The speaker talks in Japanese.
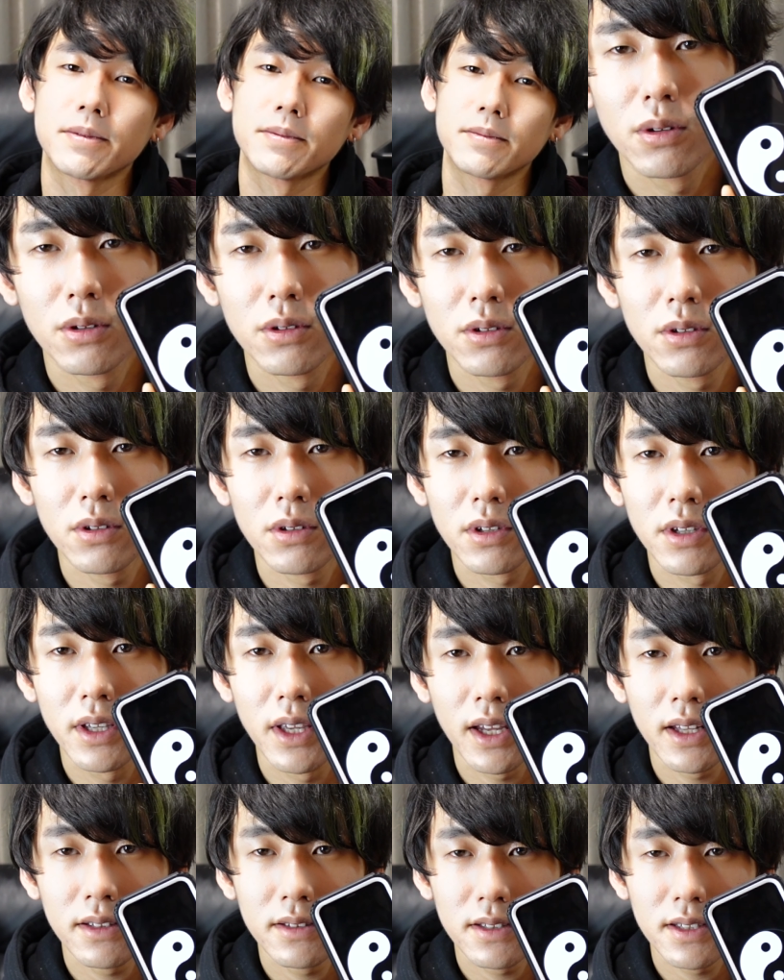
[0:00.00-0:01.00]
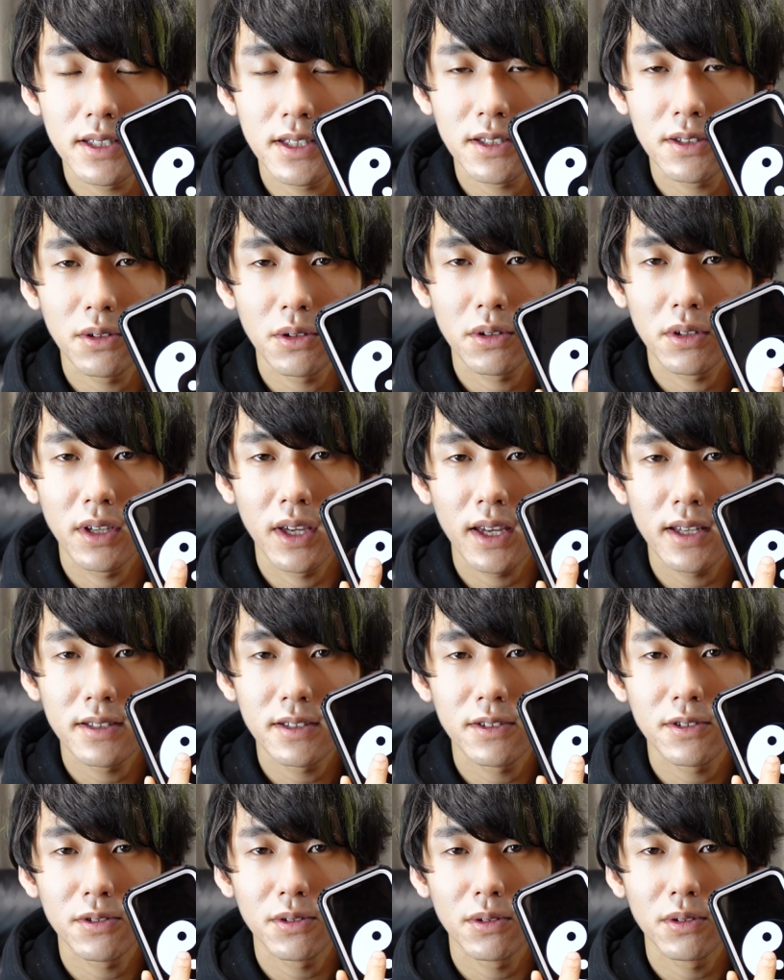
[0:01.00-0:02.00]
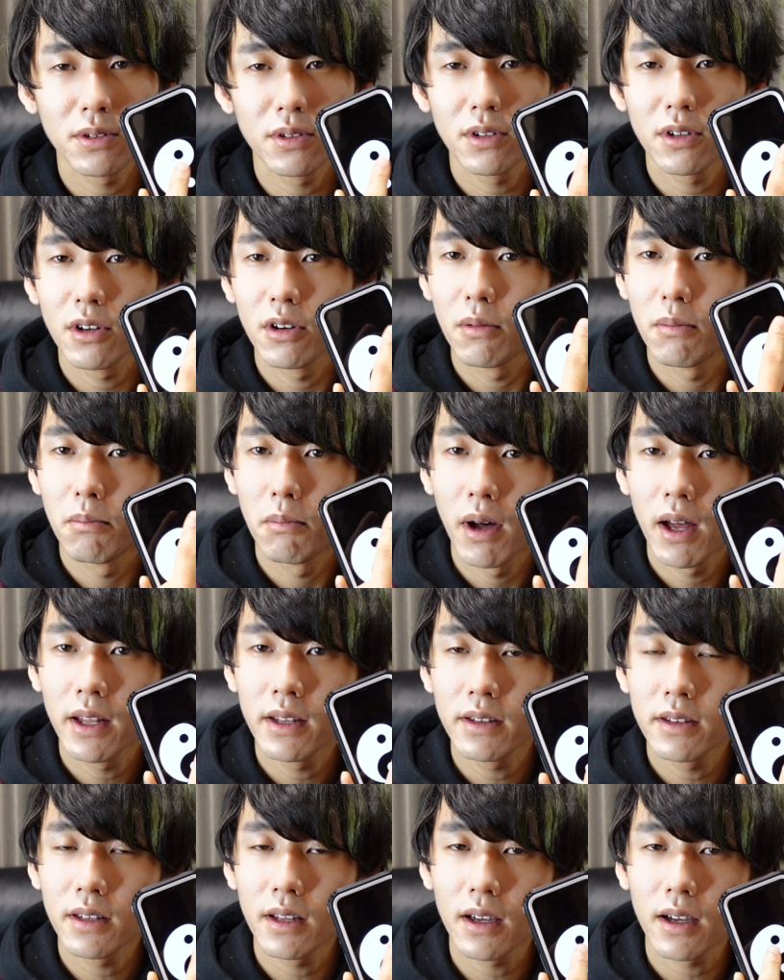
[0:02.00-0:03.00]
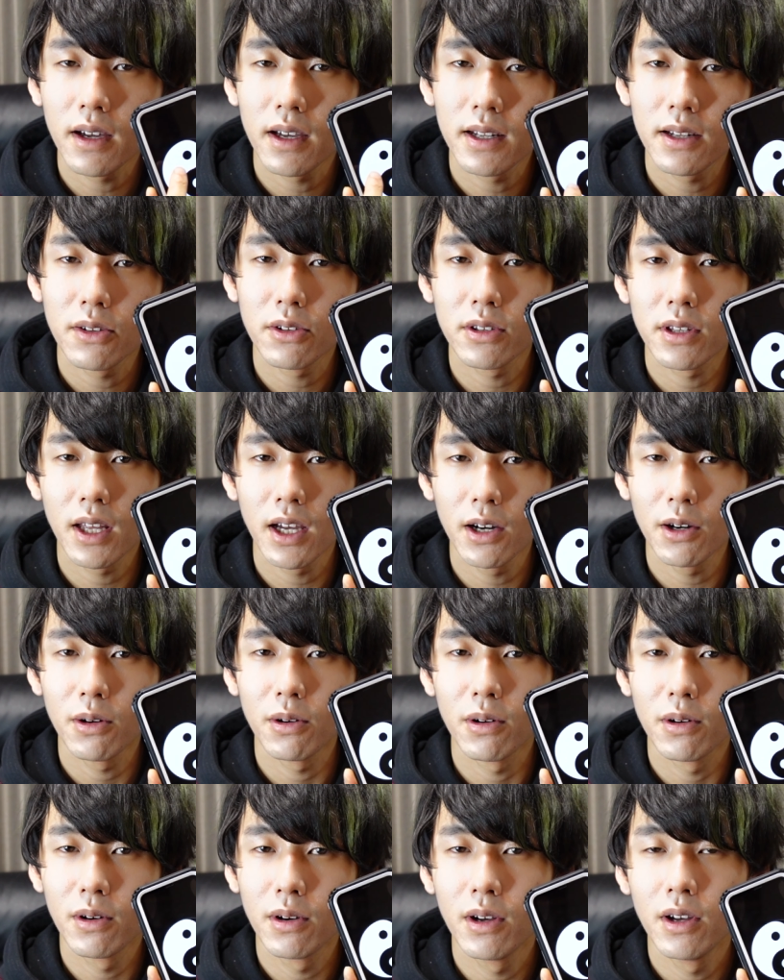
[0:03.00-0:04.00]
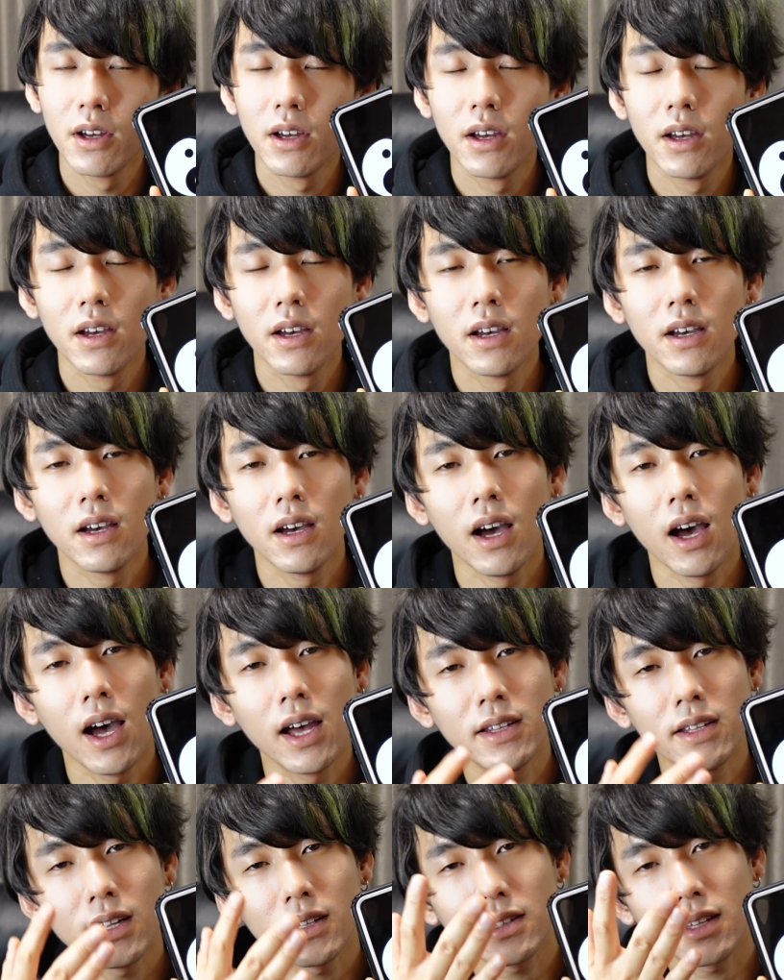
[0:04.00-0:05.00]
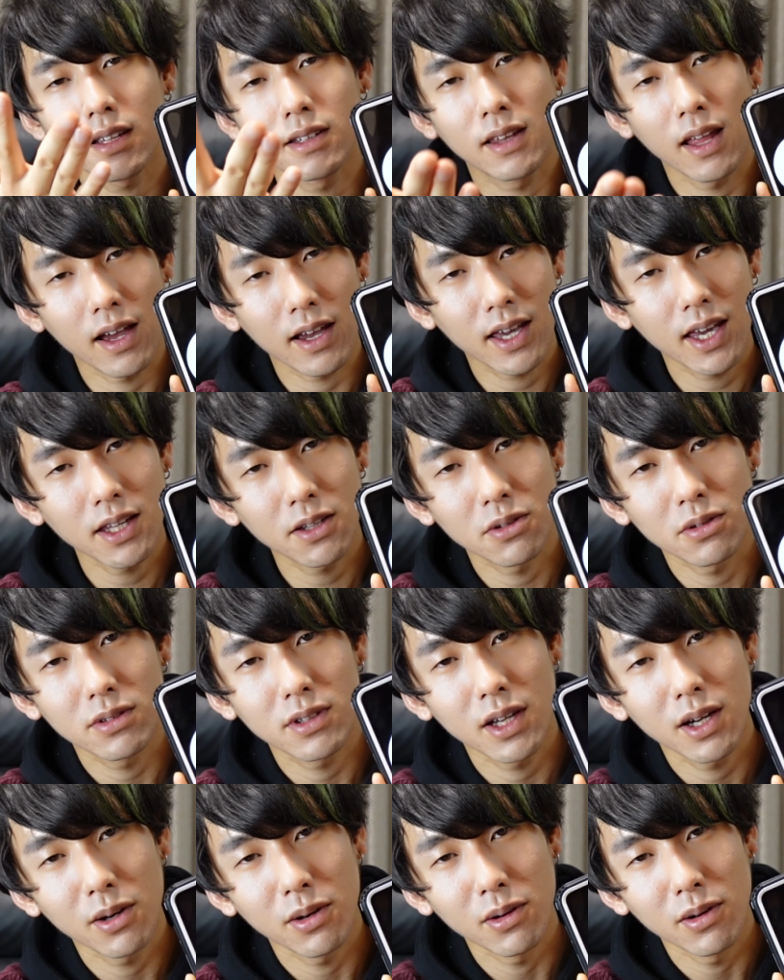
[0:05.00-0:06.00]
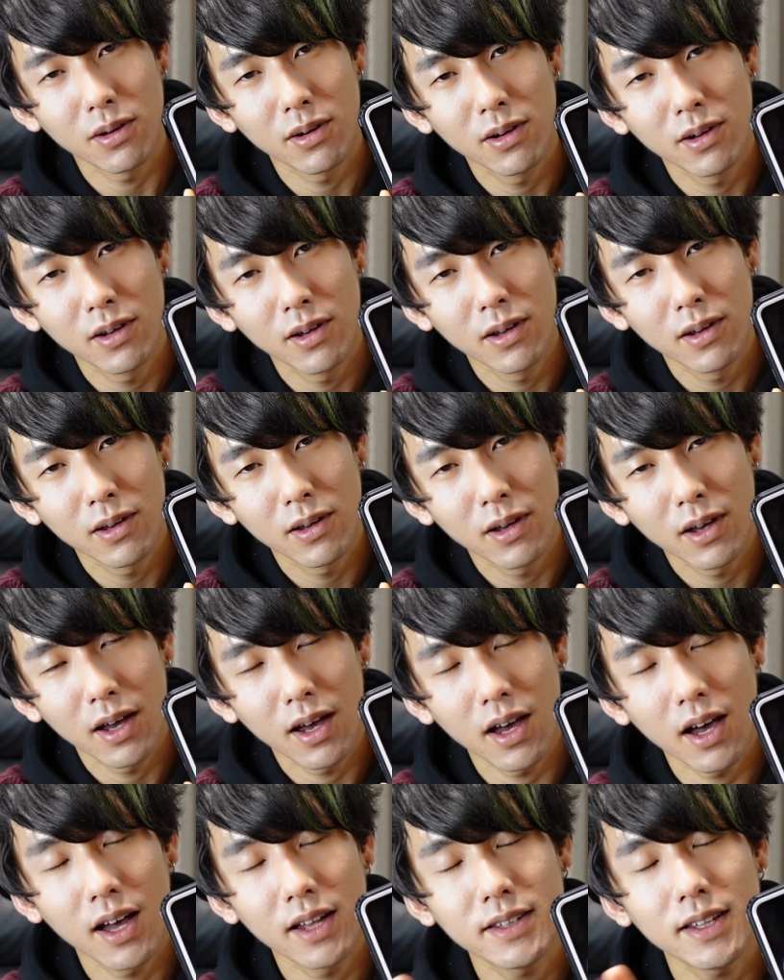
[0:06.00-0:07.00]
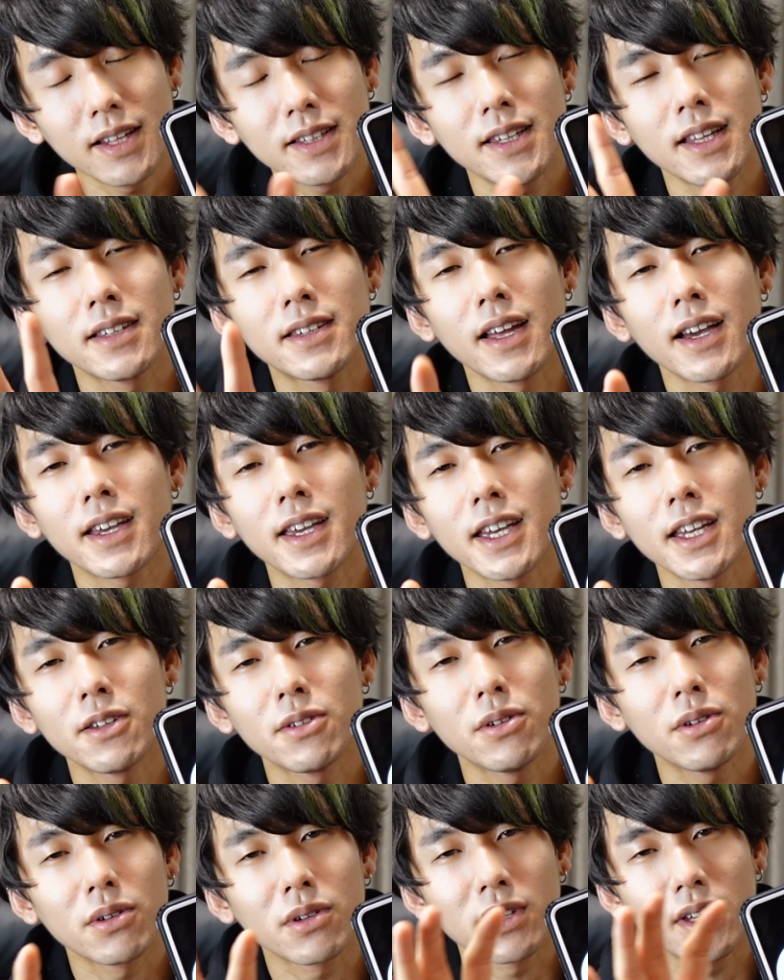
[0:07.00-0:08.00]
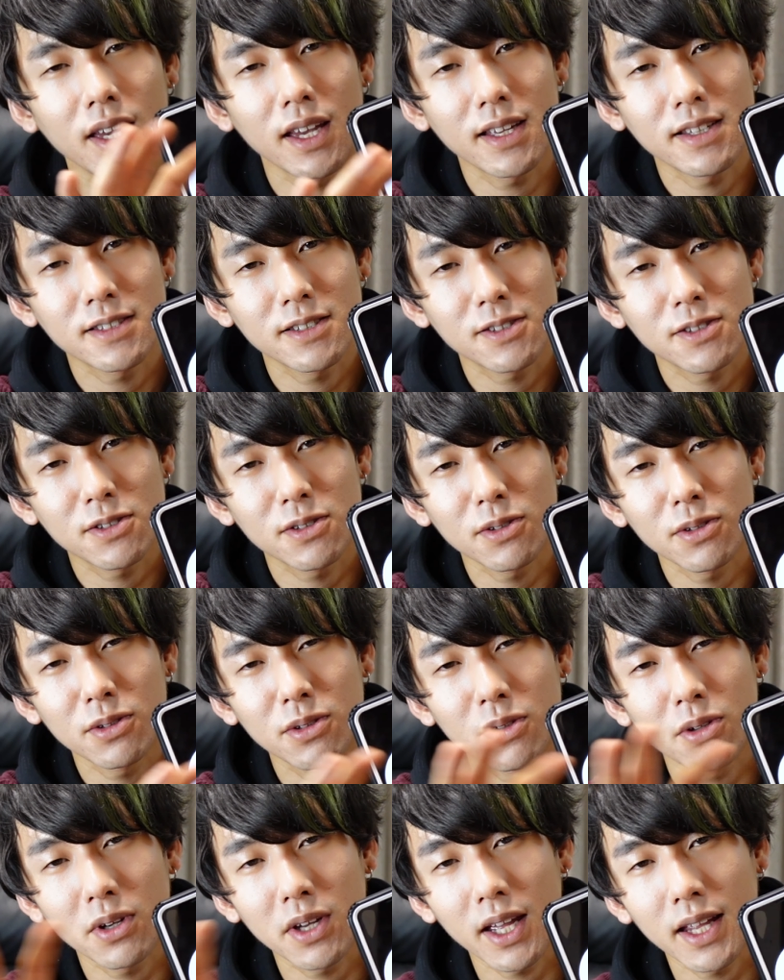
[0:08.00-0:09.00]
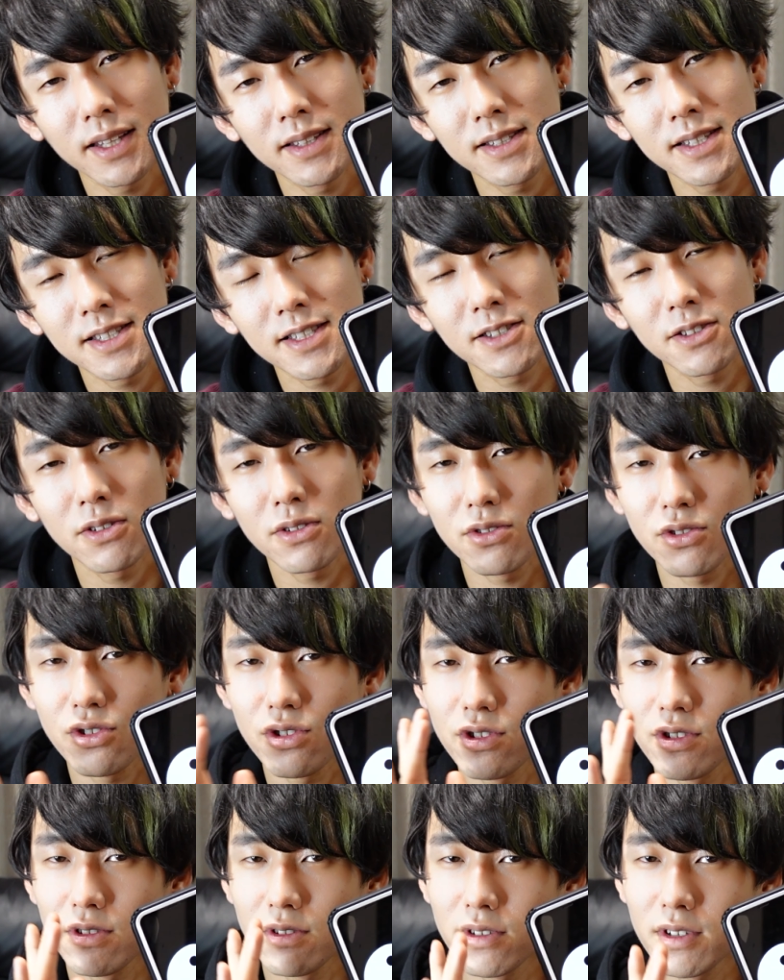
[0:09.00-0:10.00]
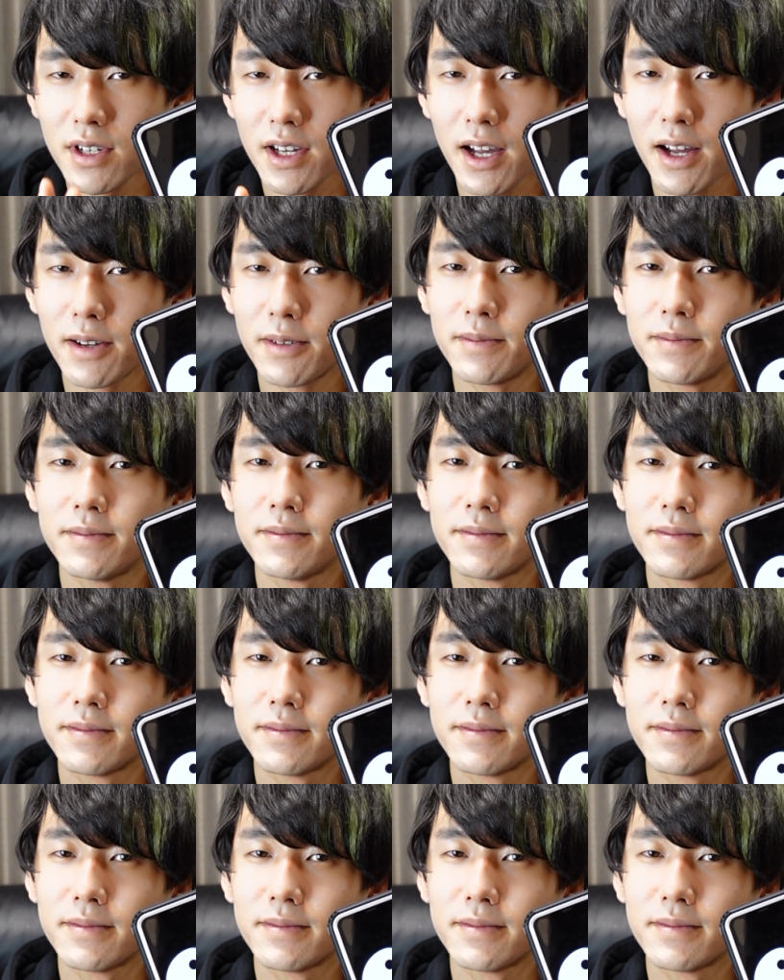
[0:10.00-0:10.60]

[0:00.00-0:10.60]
この現実と幻想の真ん中のタオ、あなただけのタオ、あなただけの幻想と現実の中間、